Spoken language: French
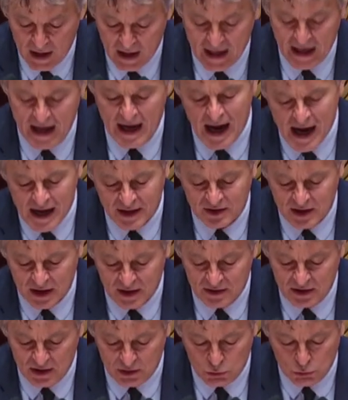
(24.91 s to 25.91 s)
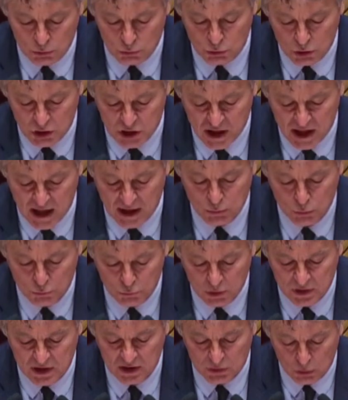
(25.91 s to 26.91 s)
et interdiction de gérer à
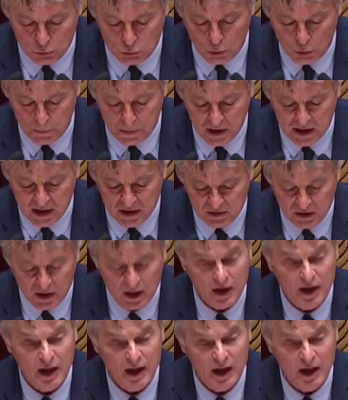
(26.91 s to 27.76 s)
nouveau des entreprises